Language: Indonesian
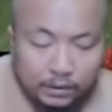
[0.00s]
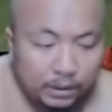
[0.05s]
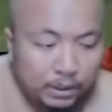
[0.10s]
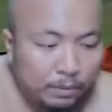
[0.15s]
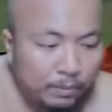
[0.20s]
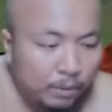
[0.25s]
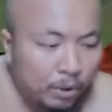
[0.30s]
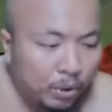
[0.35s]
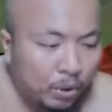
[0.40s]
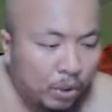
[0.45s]

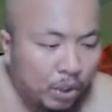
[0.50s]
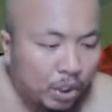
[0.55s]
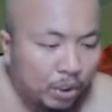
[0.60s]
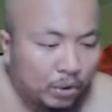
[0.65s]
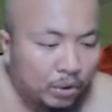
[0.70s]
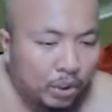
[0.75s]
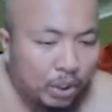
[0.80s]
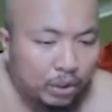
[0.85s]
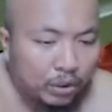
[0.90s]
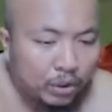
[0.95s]
Come on, lord,
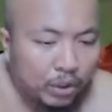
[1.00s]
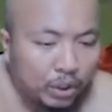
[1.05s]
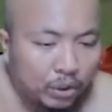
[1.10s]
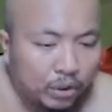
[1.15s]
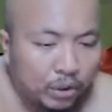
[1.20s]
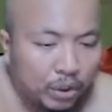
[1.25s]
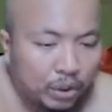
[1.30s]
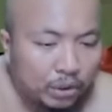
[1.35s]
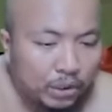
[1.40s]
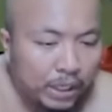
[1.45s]
lord, lord,
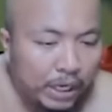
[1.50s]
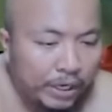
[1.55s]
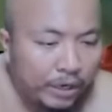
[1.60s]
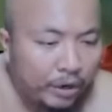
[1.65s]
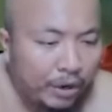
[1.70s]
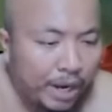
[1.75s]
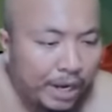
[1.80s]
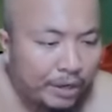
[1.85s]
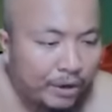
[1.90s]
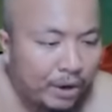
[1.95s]
lord,
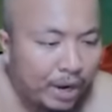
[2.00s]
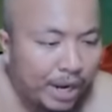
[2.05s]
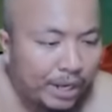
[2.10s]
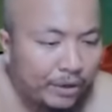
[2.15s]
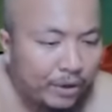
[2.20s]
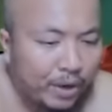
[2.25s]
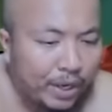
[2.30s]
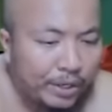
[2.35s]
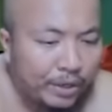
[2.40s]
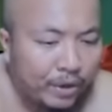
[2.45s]
ayo, ayo,
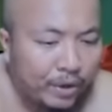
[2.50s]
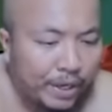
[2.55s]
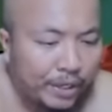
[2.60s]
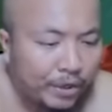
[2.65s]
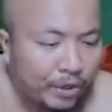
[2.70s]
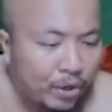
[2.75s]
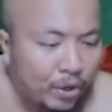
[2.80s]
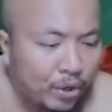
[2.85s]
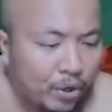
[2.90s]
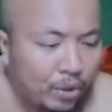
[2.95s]
ayo, ayo,
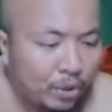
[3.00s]
ayo.